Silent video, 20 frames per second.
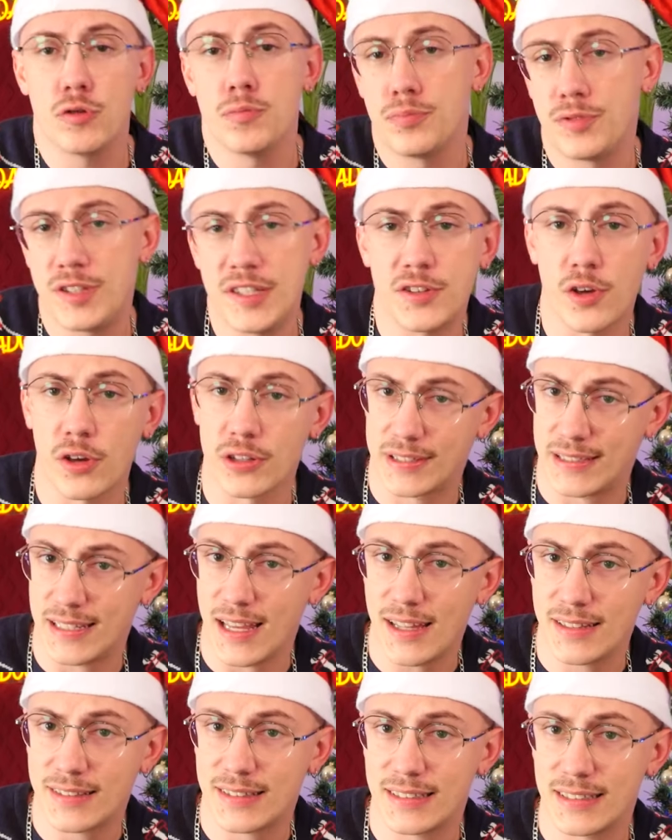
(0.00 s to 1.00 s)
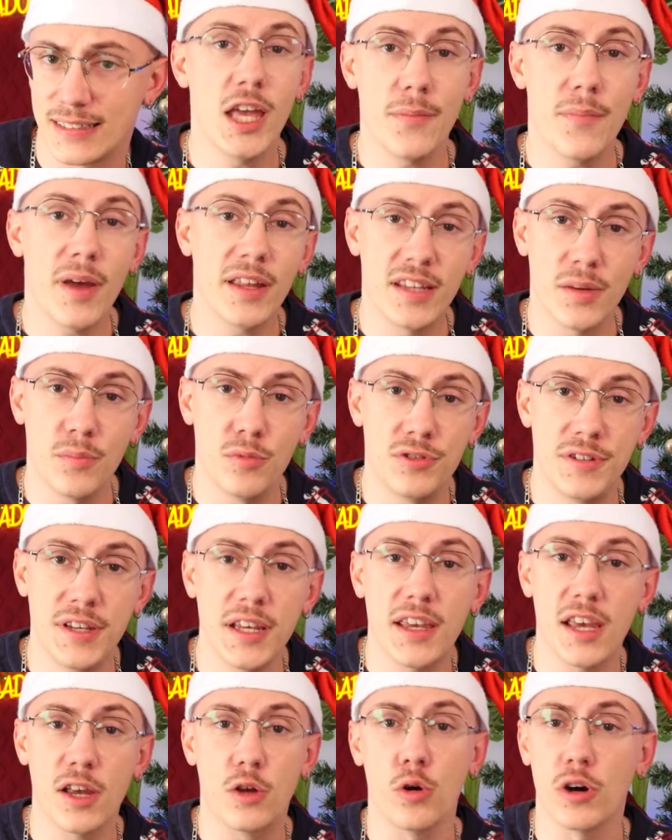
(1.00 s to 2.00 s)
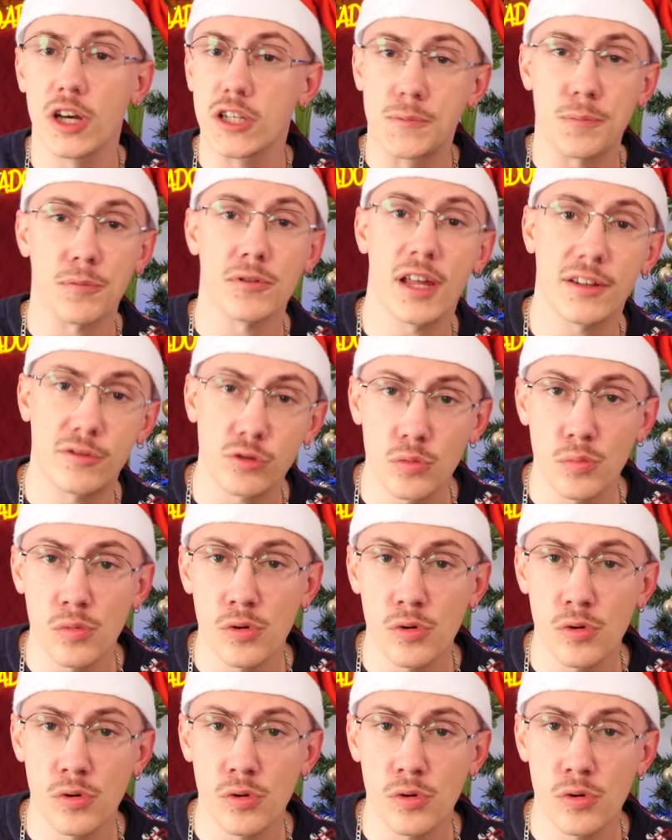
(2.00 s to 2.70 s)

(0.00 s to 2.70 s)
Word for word: une petite enceinte et mets des musiques qui correspondent à tout le